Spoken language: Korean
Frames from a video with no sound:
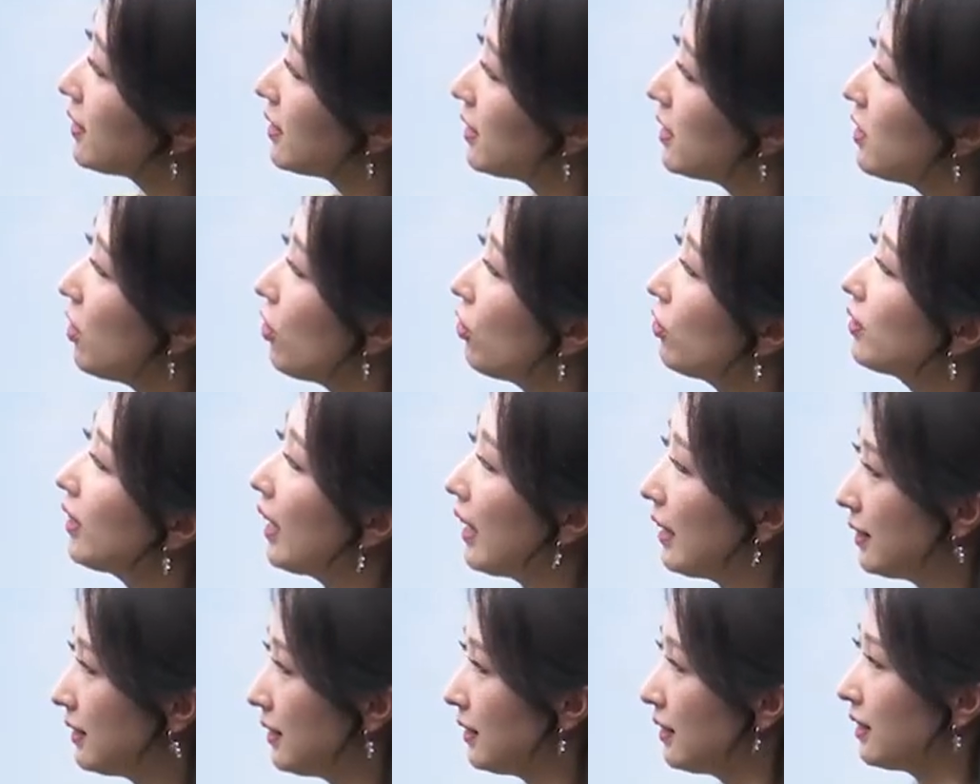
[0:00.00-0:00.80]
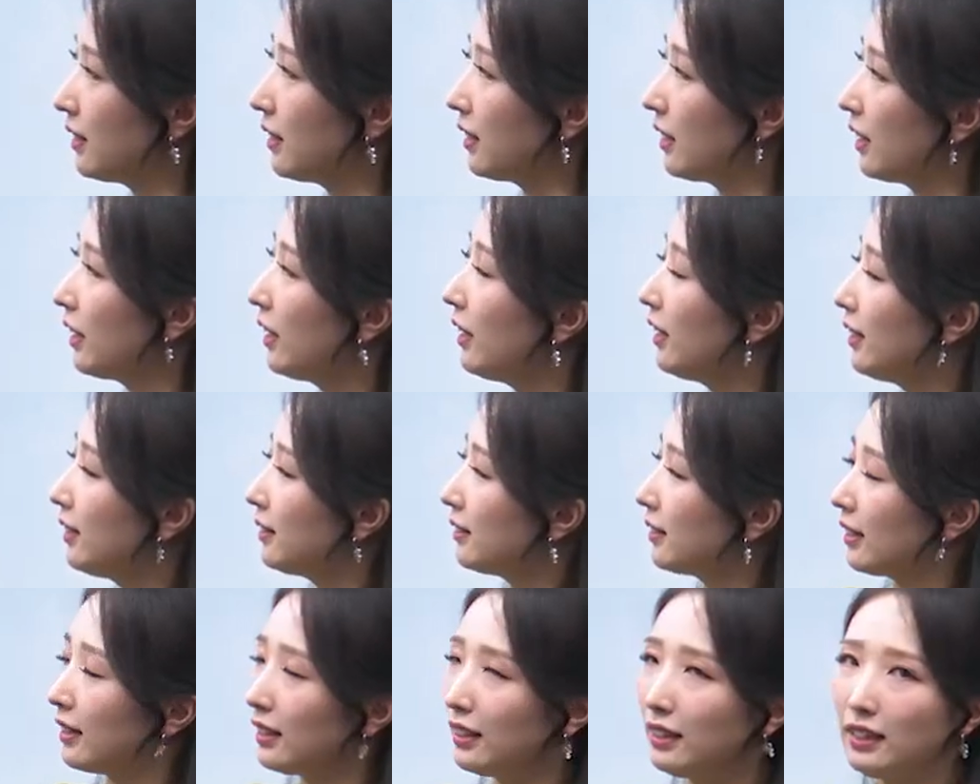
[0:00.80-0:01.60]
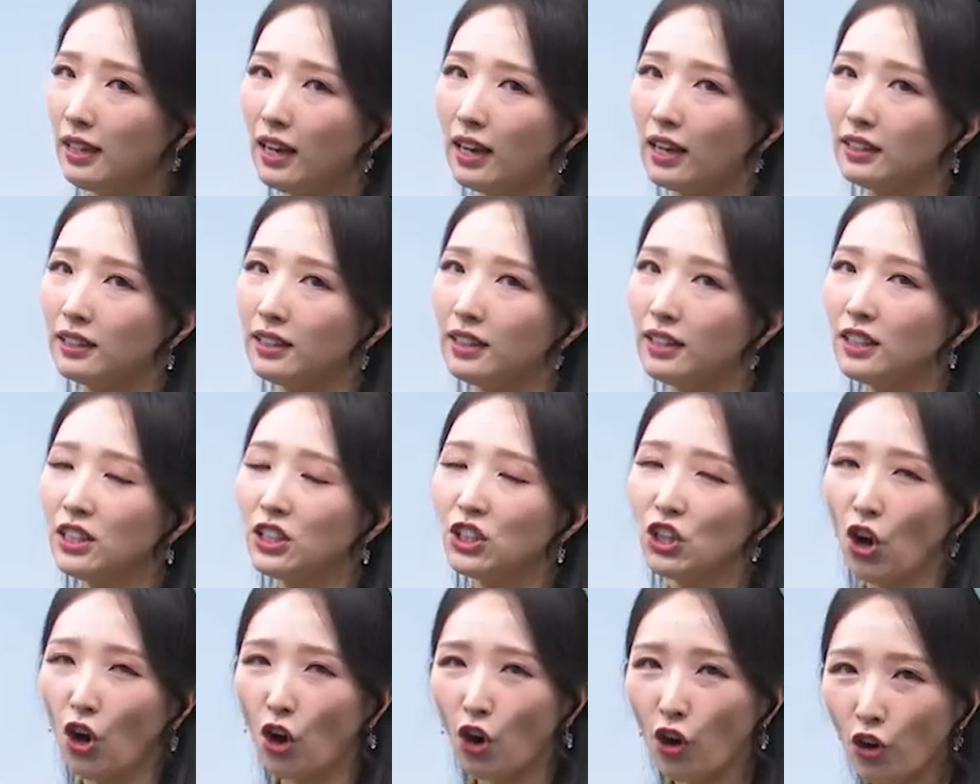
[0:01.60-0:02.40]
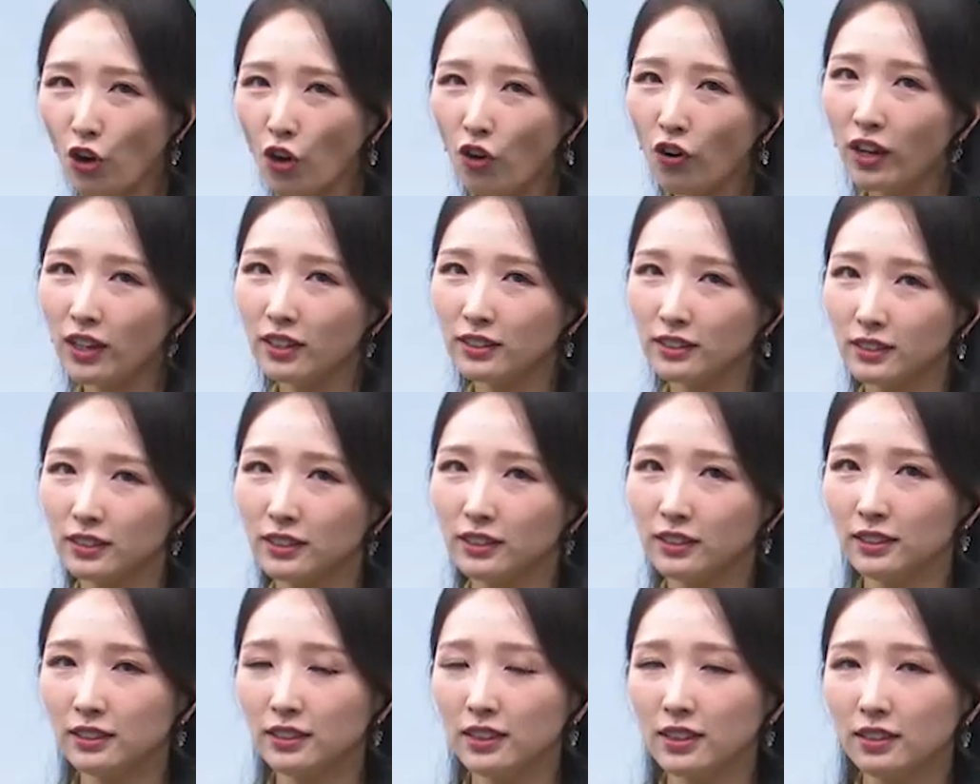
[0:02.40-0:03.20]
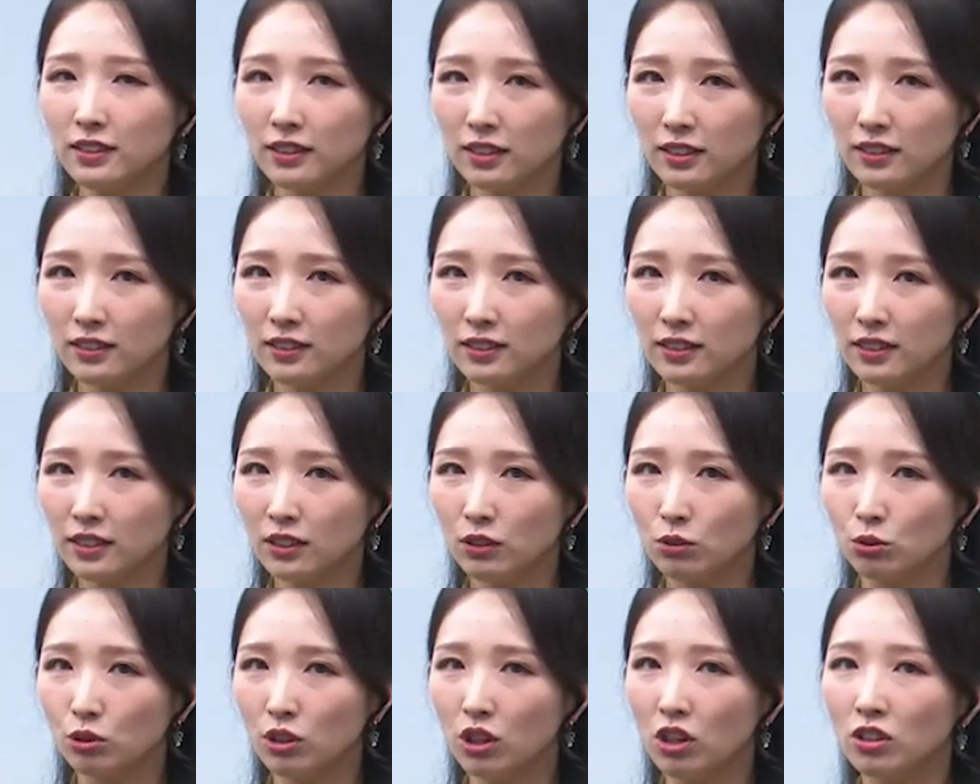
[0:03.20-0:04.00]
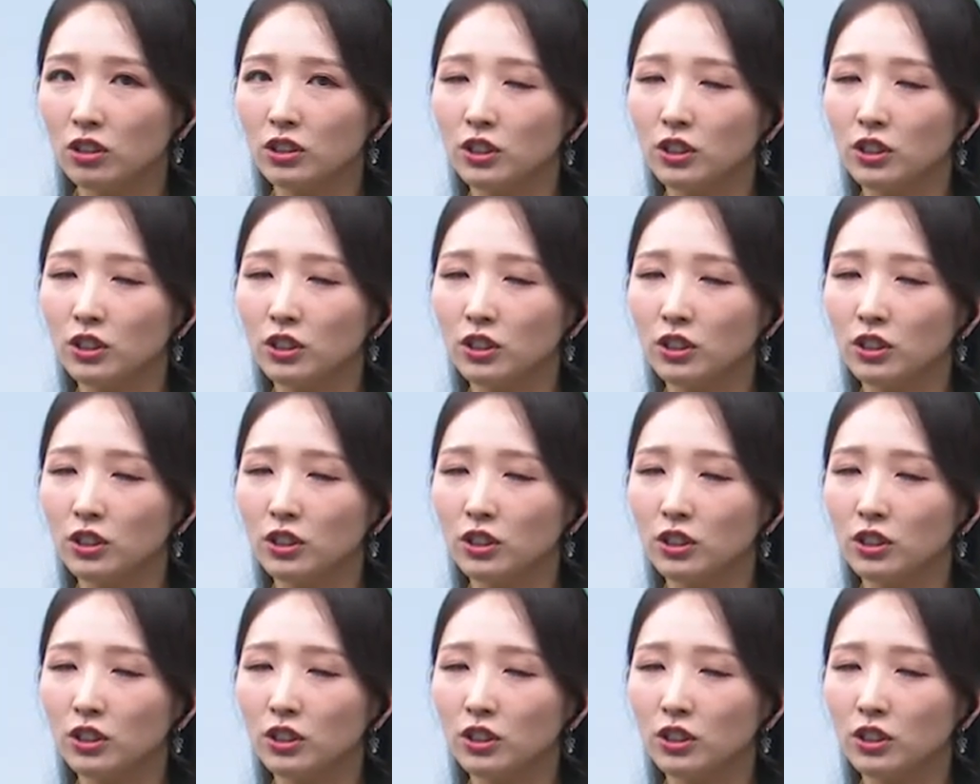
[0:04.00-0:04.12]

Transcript: 실력 다지기. 이 안에는 여러 가지 시제들이 쓰이고요.